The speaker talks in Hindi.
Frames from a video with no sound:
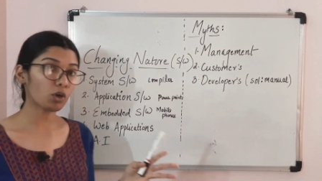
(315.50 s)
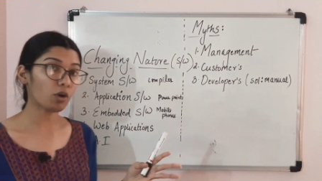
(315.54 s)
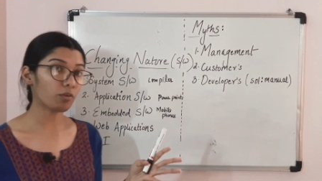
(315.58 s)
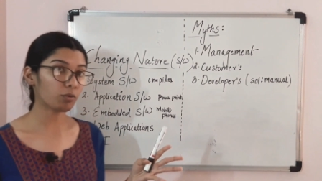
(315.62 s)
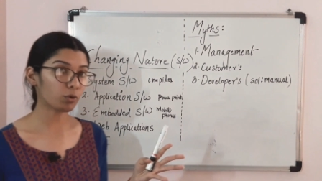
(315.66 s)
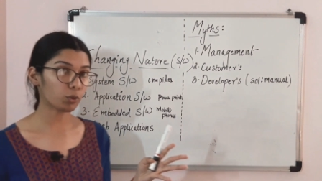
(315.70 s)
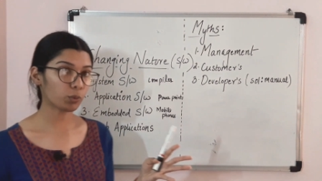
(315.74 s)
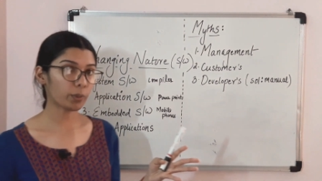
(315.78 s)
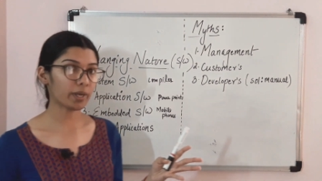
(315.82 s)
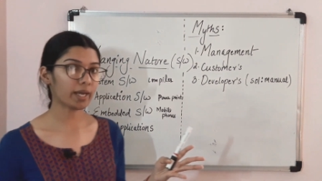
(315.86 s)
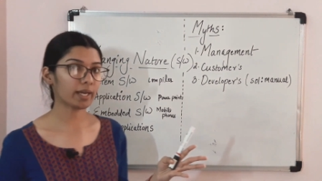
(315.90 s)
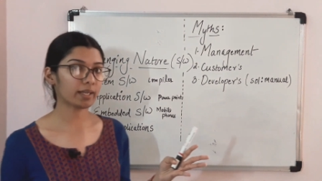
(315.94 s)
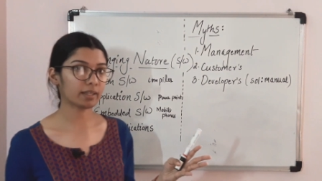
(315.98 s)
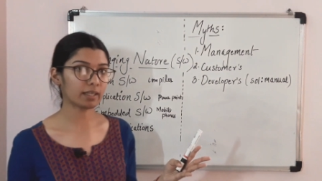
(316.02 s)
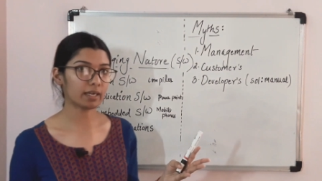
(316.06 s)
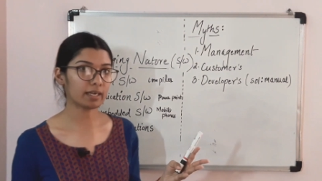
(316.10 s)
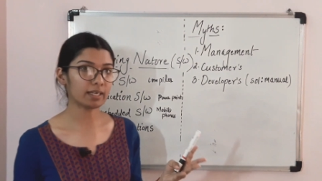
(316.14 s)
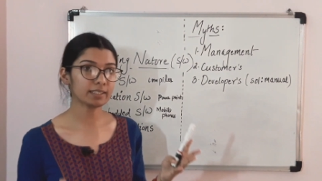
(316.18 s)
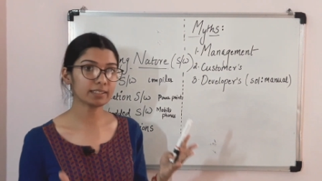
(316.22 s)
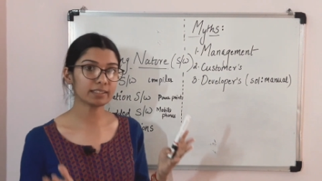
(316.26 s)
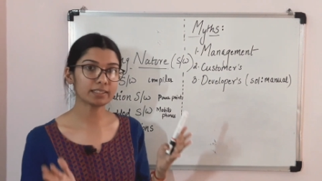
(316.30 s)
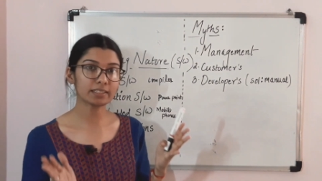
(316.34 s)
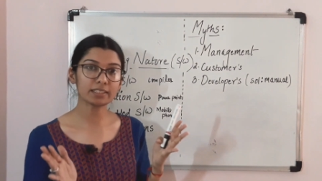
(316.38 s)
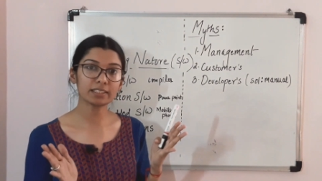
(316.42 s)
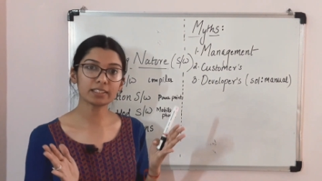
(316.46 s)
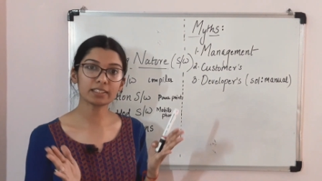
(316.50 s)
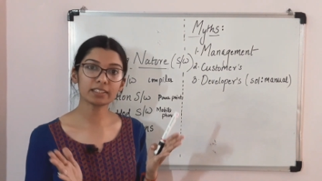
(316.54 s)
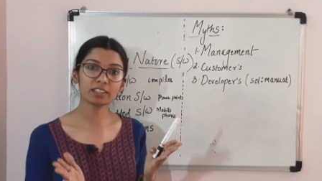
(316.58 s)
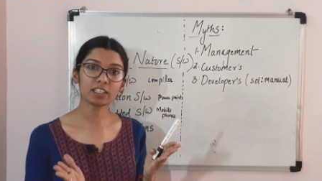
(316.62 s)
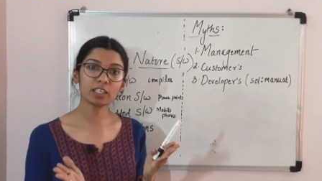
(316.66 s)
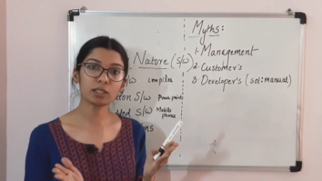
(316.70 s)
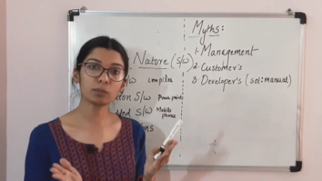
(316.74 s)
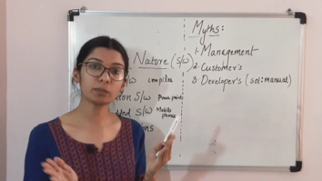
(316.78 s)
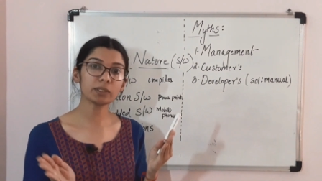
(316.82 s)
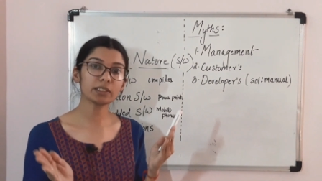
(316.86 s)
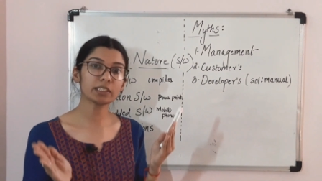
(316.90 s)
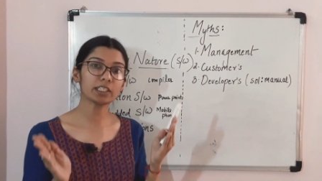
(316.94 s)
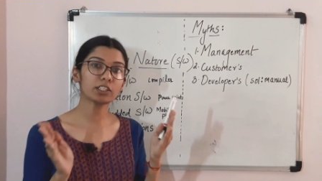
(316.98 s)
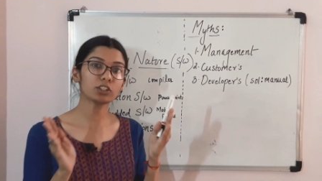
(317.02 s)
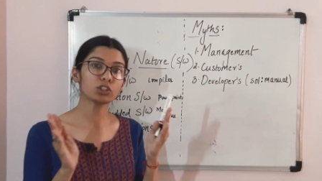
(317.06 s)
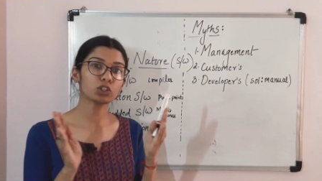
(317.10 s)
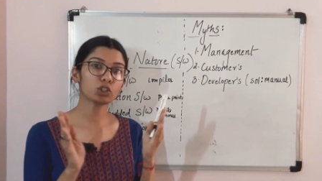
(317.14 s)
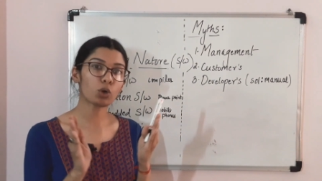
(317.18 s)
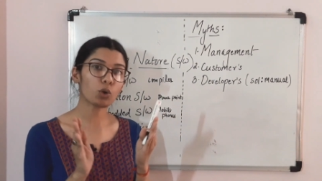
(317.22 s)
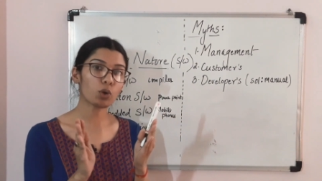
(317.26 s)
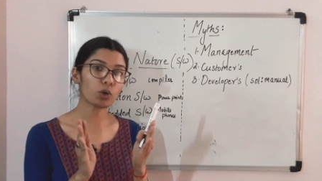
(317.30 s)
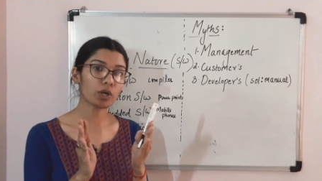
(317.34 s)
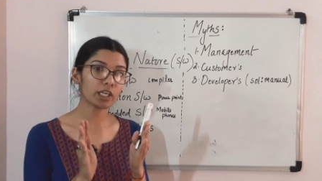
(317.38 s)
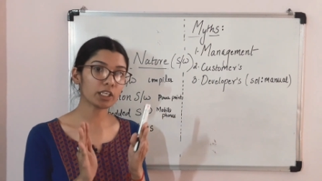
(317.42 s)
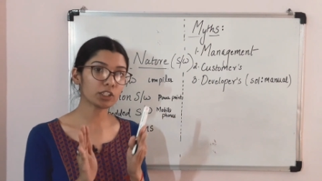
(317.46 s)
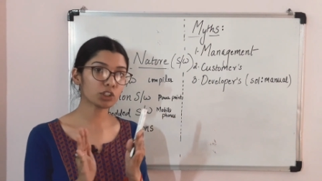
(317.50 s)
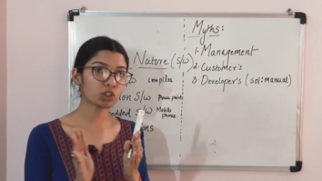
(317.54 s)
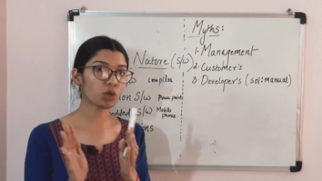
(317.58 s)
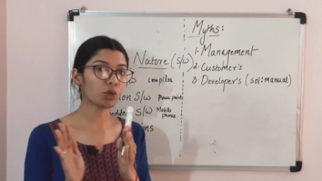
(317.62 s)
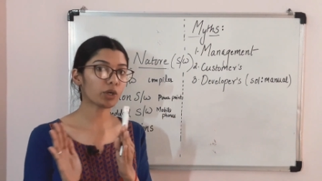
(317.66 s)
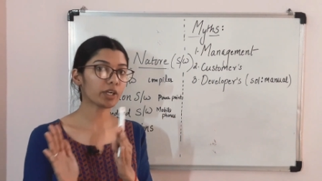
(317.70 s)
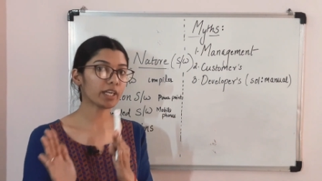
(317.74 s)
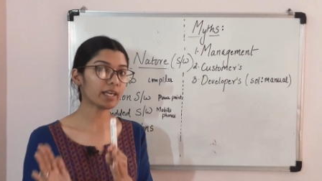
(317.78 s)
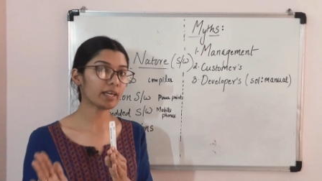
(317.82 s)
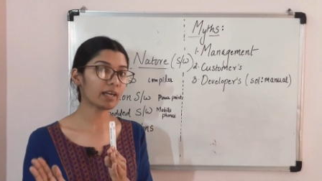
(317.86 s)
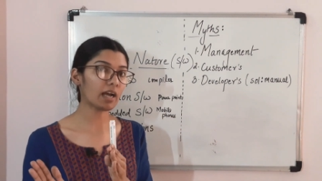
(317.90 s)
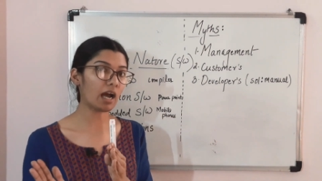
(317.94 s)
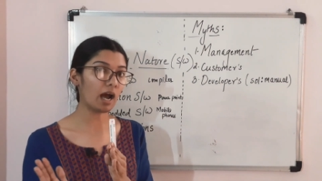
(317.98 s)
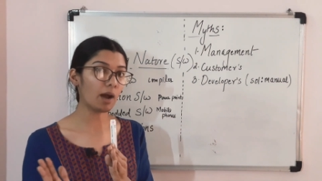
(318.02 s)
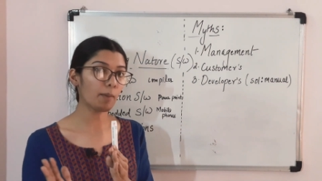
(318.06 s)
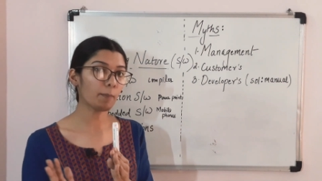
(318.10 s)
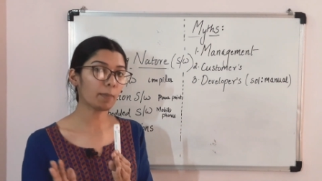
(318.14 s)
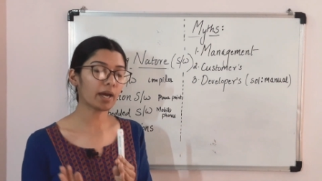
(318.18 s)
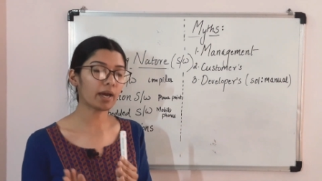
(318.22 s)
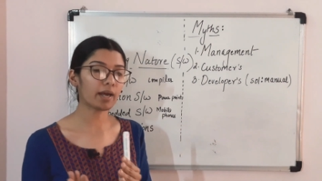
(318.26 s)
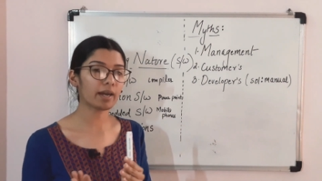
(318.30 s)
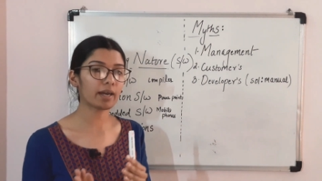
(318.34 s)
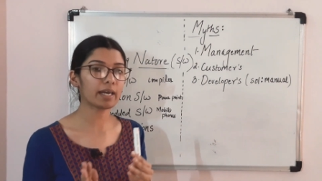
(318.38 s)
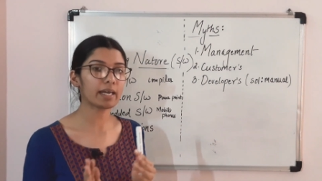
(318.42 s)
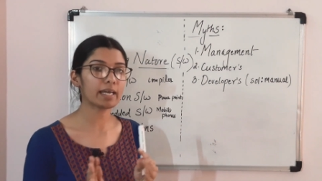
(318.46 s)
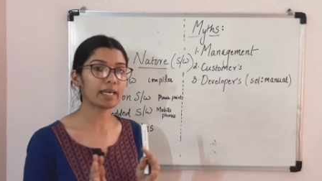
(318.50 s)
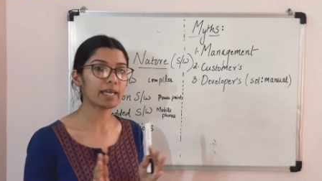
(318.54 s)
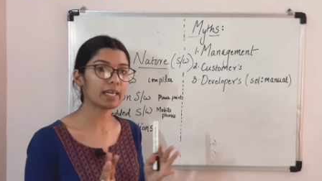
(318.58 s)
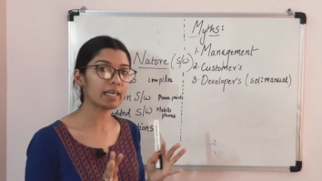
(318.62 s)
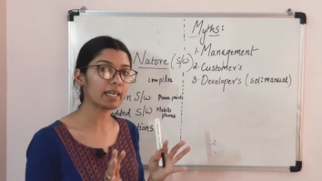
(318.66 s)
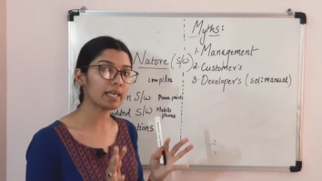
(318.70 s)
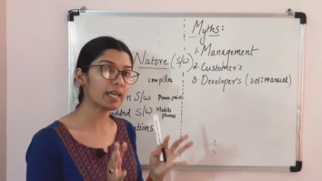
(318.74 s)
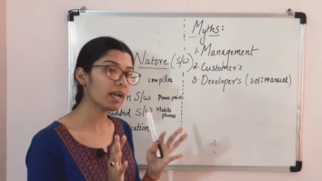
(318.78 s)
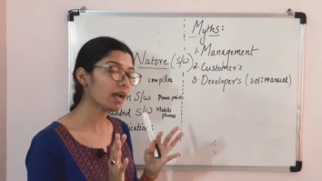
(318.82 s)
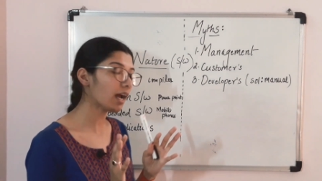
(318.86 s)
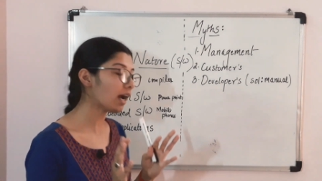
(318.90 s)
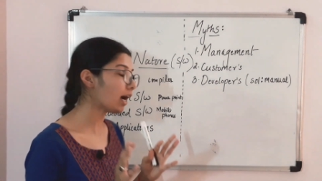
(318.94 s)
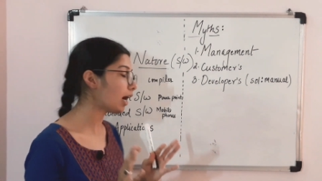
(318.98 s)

सॉफ्टवेयर था सिस्टम से छोटे छोटे काम करने के लिए